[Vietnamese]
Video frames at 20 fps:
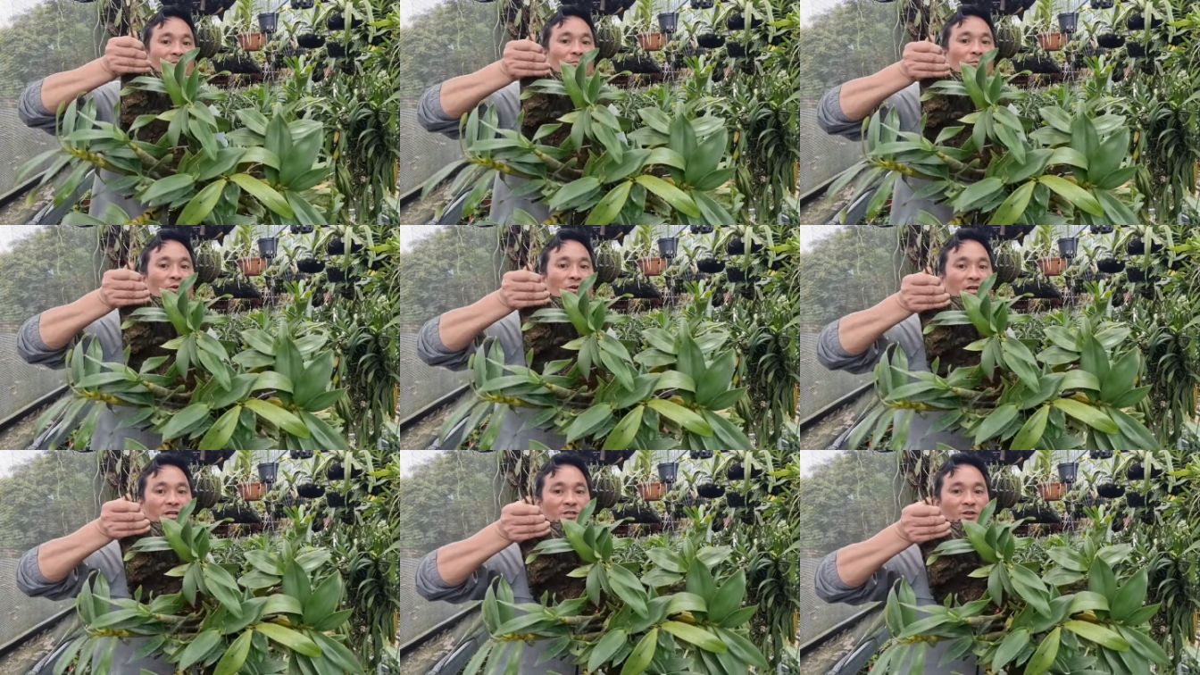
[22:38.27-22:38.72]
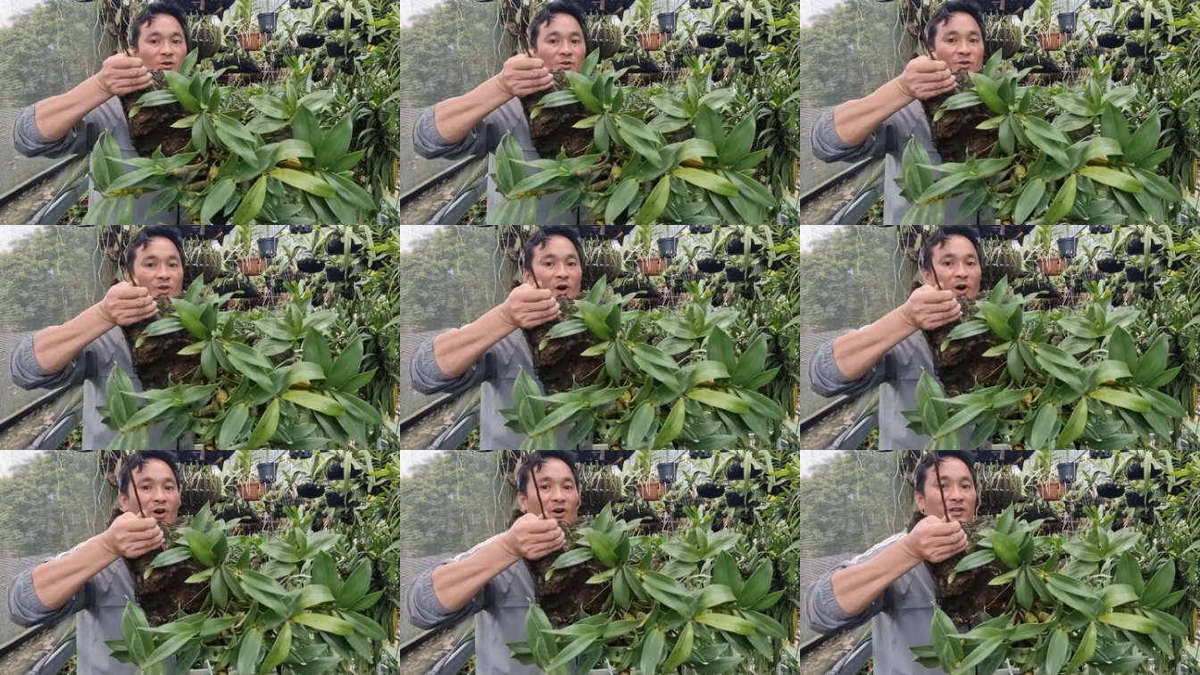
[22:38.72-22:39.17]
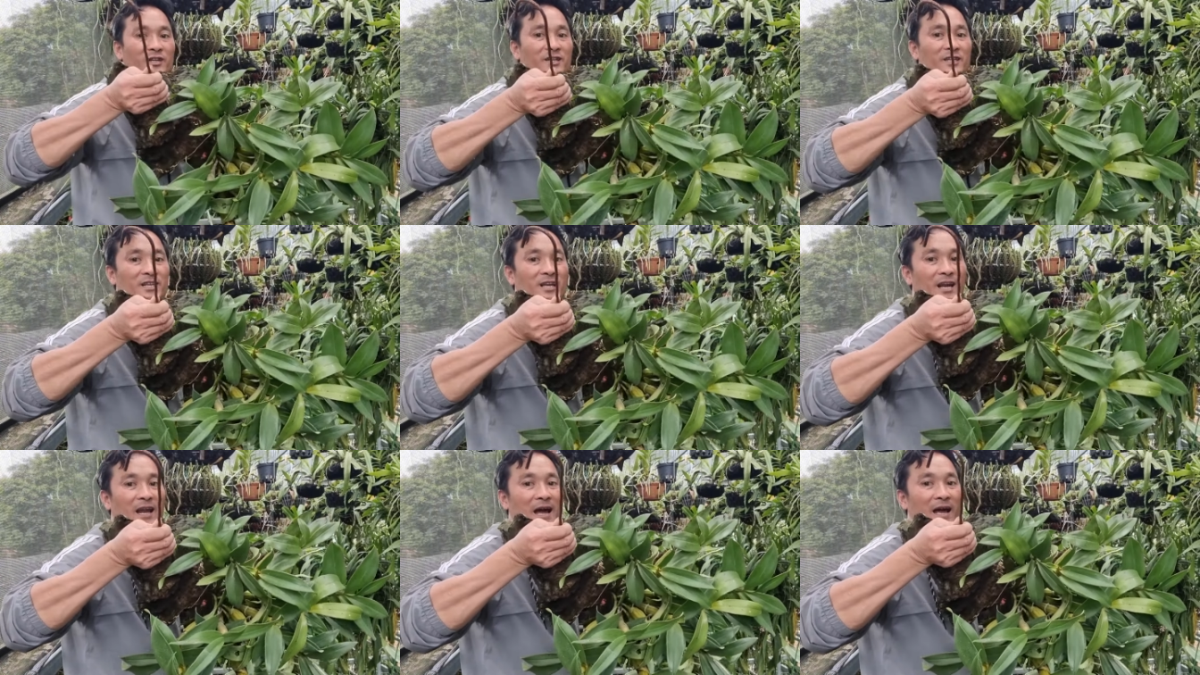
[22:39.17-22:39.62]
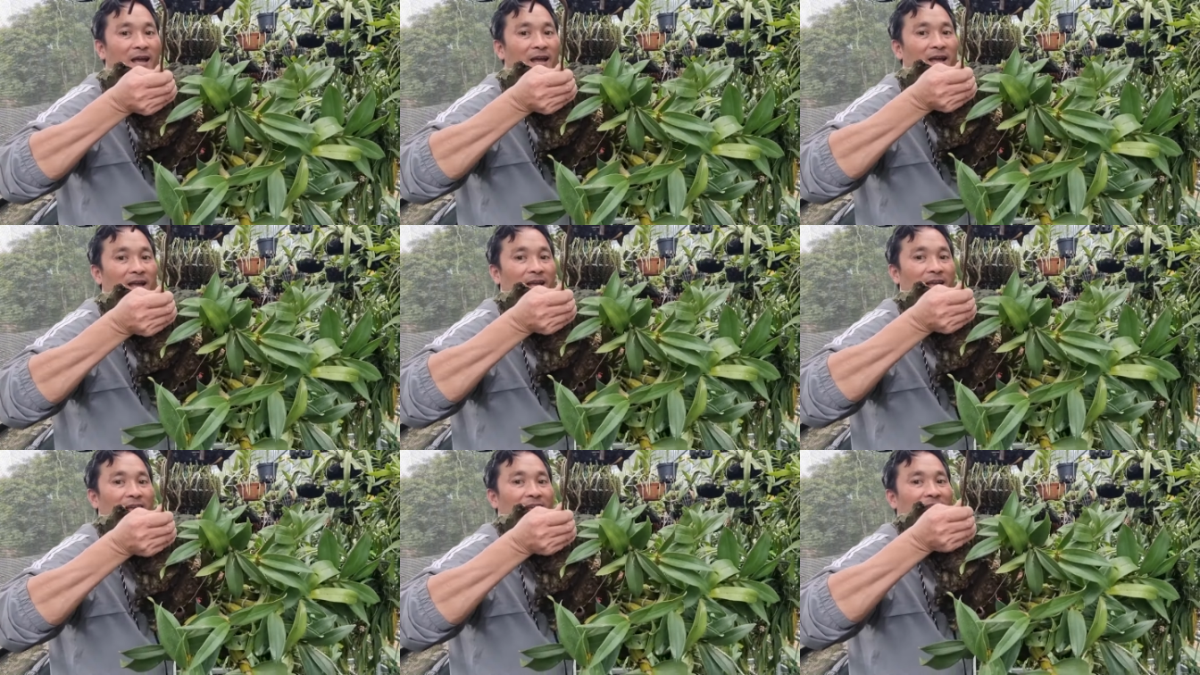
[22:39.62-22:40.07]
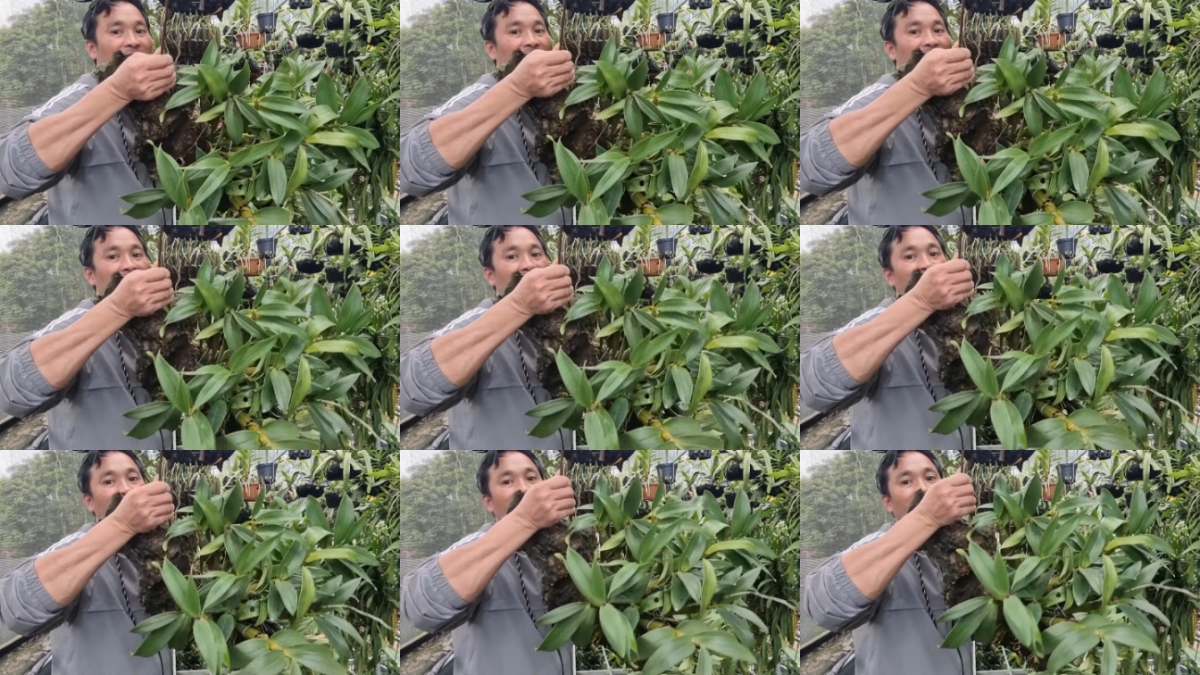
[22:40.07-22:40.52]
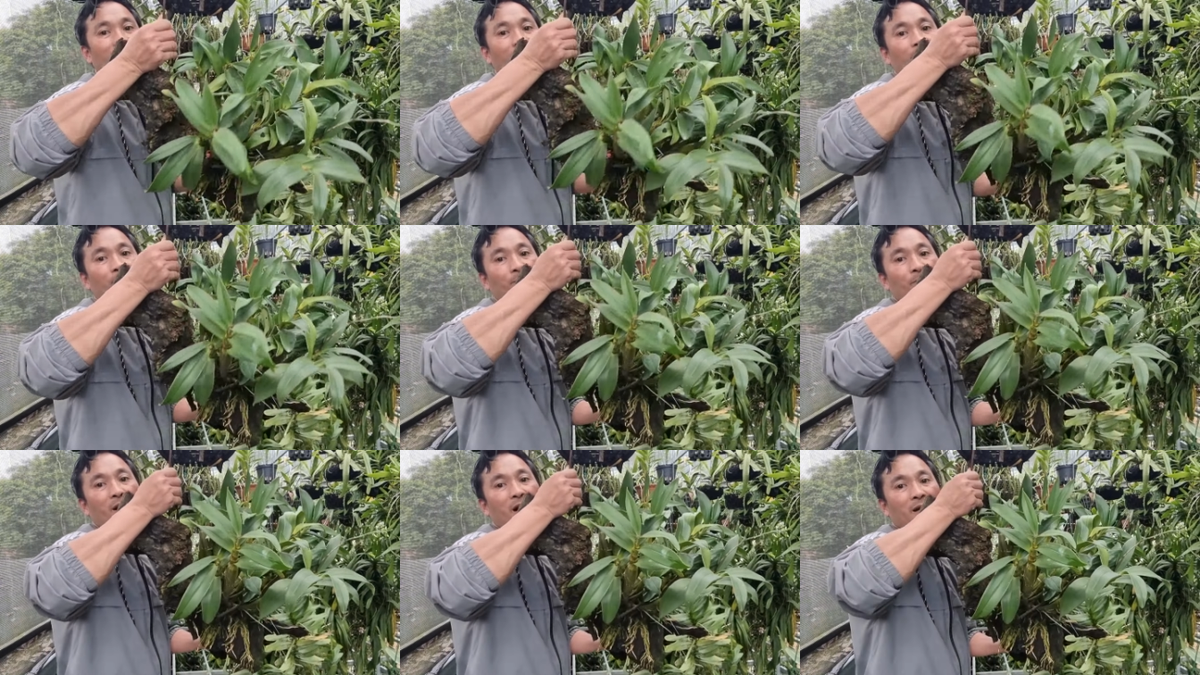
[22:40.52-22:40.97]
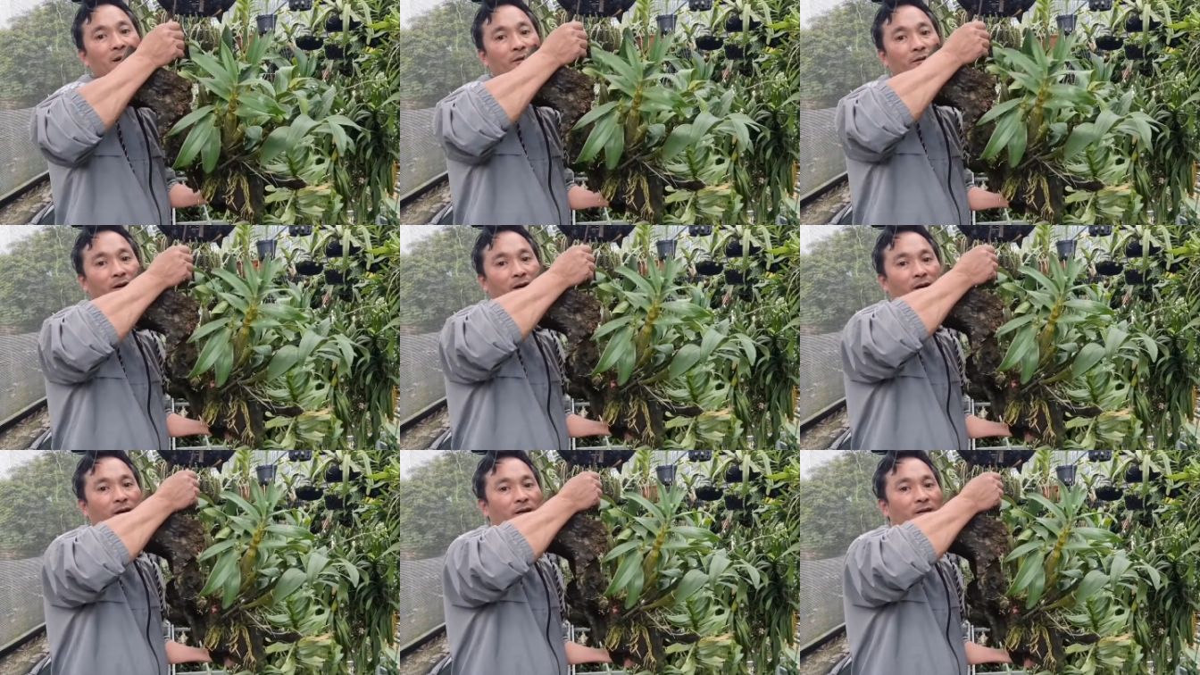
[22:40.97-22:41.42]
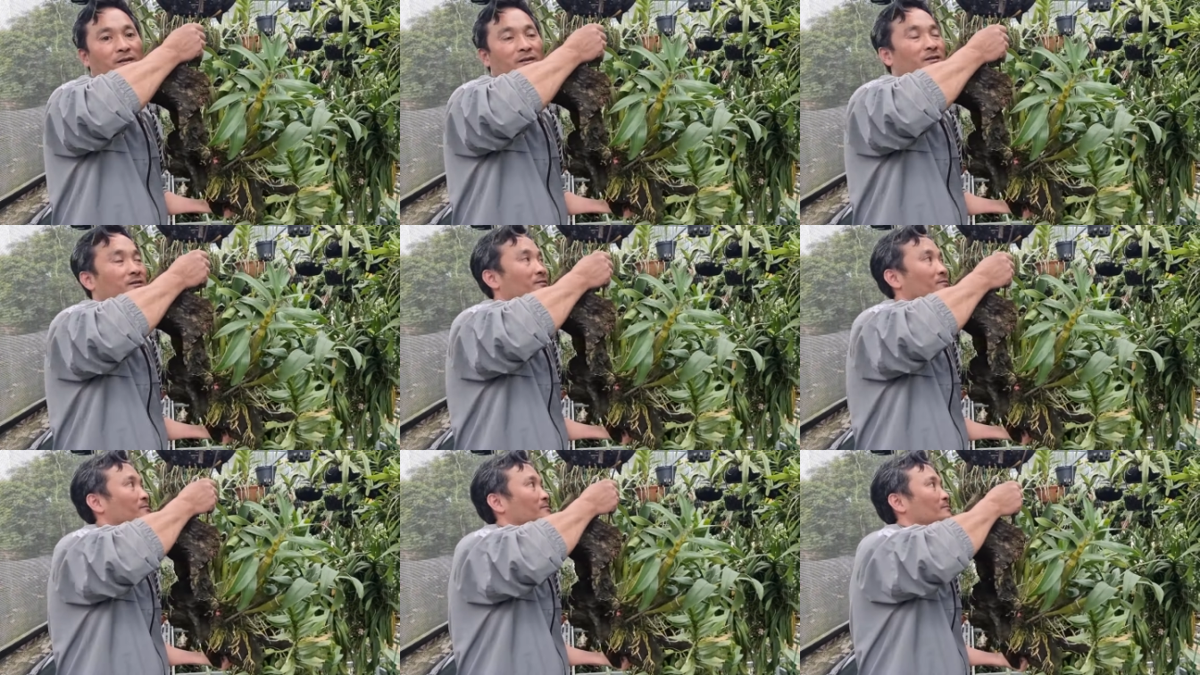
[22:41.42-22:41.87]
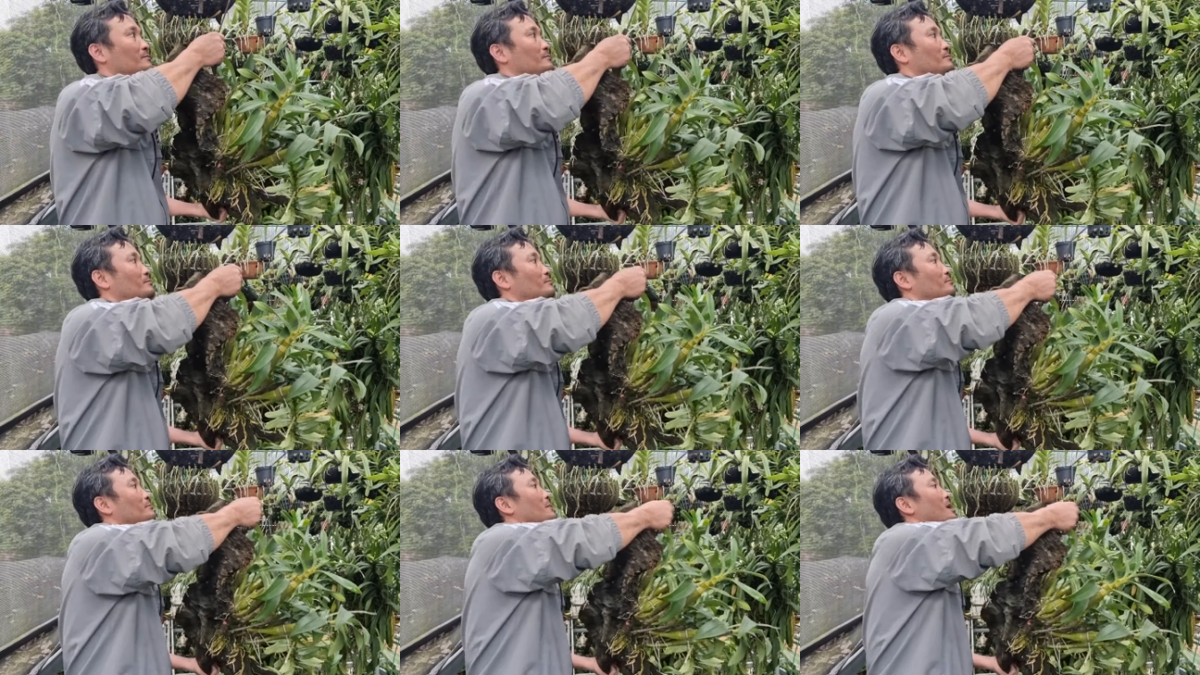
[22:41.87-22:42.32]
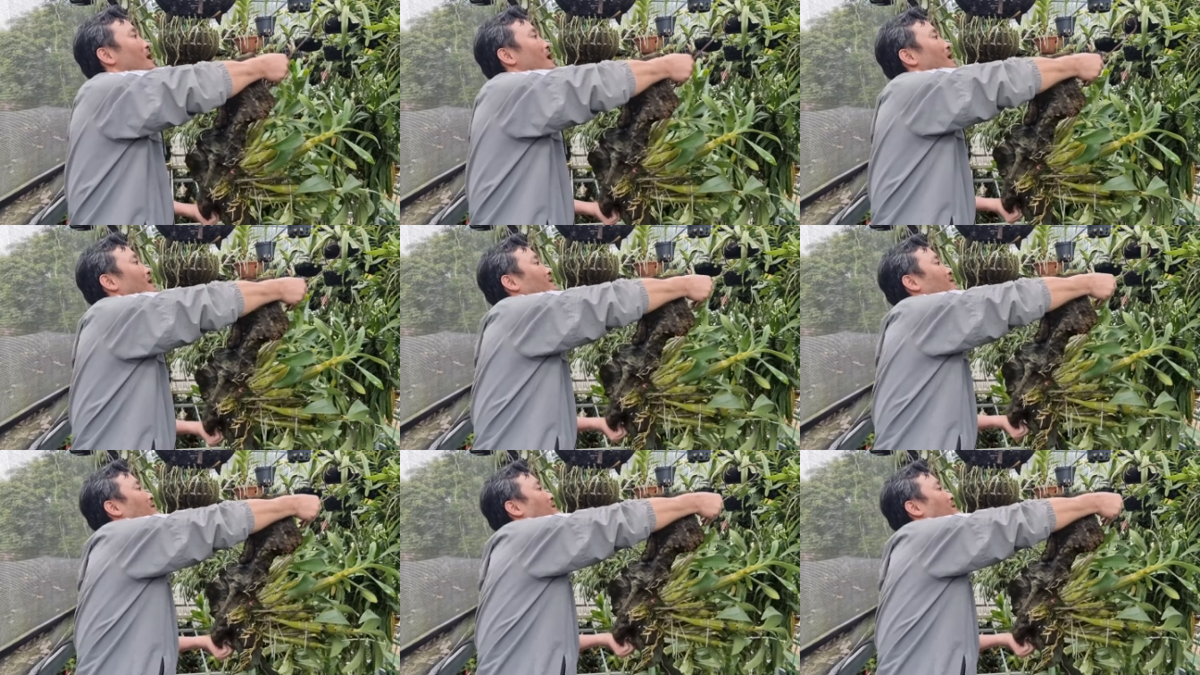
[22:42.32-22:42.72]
một cái giò to như thế này bác nào ưng 3